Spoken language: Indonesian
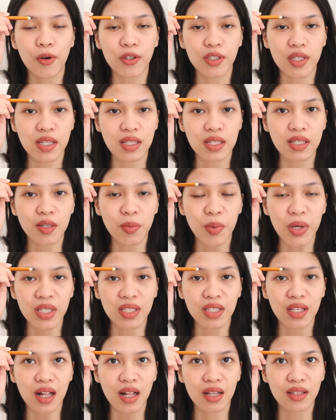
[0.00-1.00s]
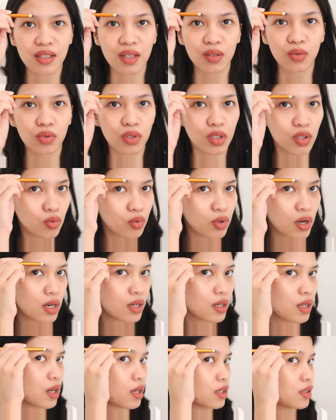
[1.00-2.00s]
posisi si pensil alisnya tuh
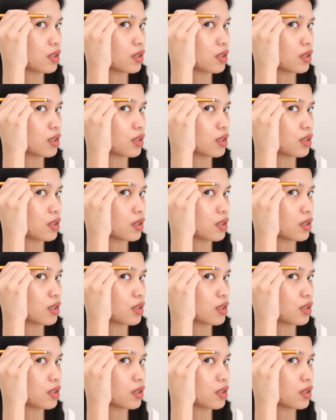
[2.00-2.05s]
tiduran ya